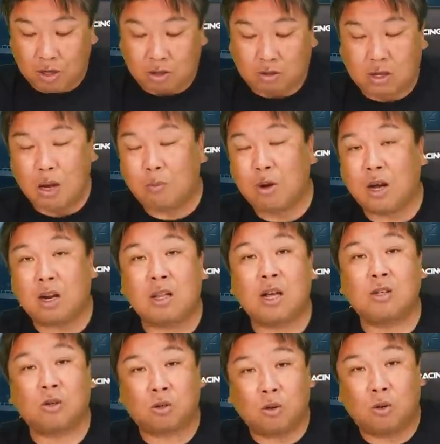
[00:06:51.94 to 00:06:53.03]
う1点もやら
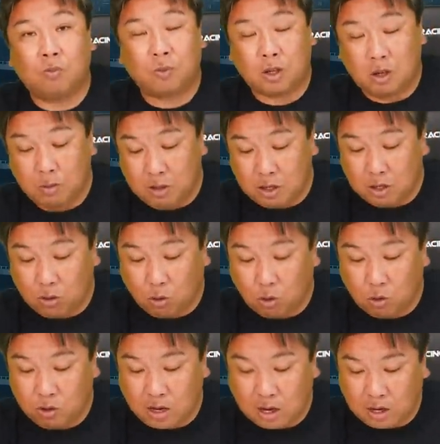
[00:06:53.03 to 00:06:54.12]
ないぞと厳しいとこ
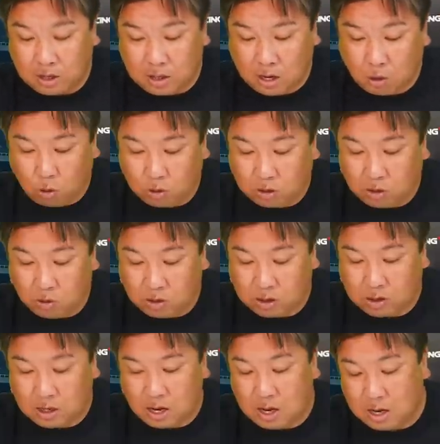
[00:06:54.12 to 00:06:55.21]
ろに投げていこうという
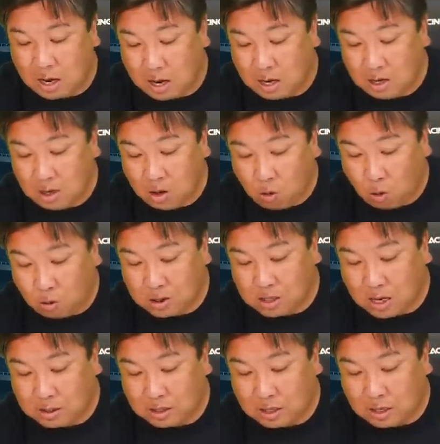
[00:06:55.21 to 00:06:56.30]
姿勢が欲し
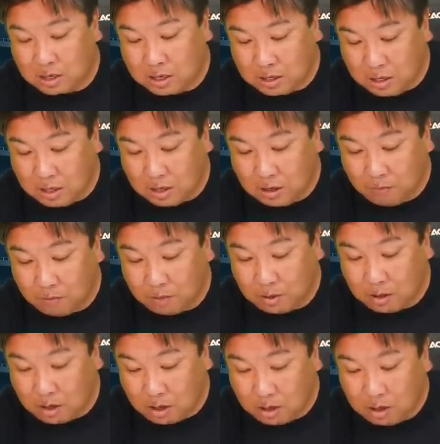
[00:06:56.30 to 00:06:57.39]
かっただけに、
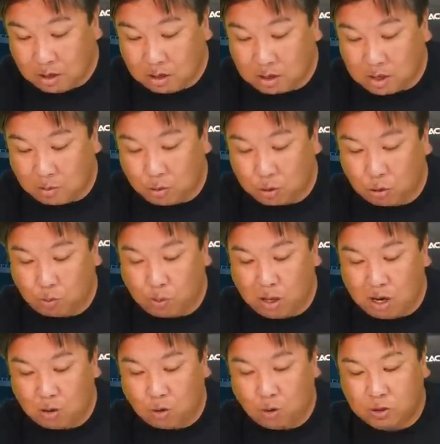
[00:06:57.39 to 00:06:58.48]
ね、しかもその
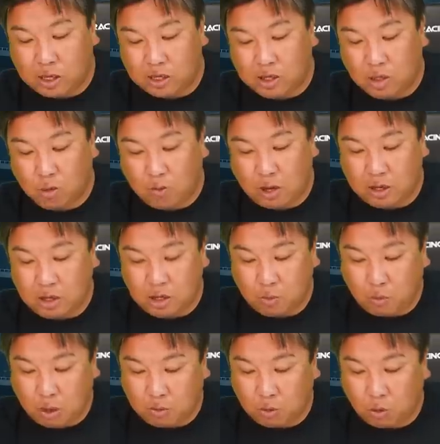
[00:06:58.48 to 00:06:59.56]
ポランコの打席の前に日
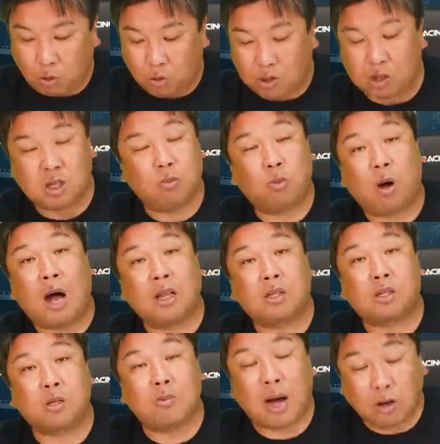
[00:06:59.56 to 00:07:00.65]
本ハムのコーチ陣も
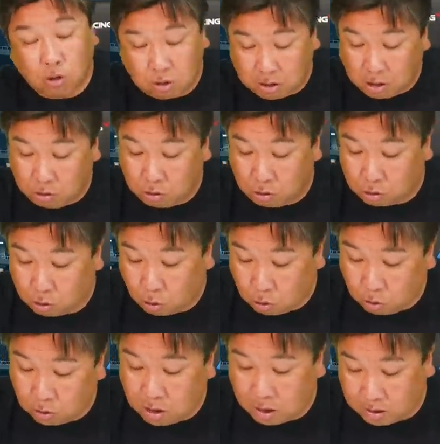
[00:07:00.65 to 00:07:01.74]
集まるっていうと
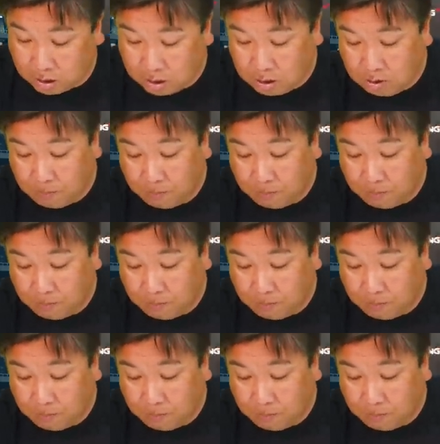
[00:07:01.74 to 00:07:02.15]
ころではね